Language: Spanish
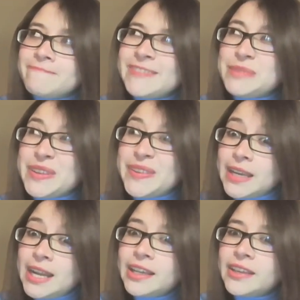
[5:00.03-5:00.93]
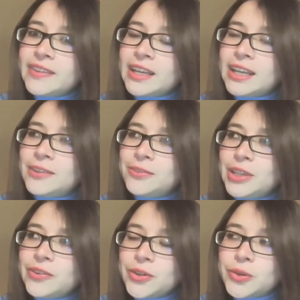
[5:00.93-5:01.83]
mm, semestral que saca la
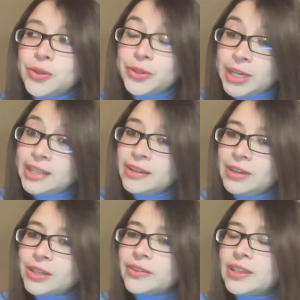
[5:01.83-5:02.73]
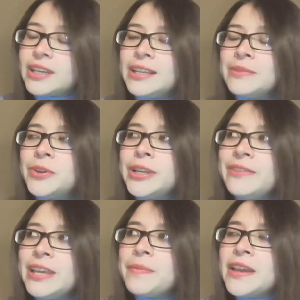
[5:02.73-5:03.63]
Fundación Cultural del Banco Central de
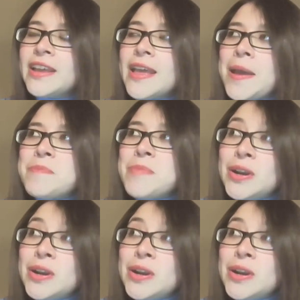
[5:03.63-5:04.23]
Bolivia pero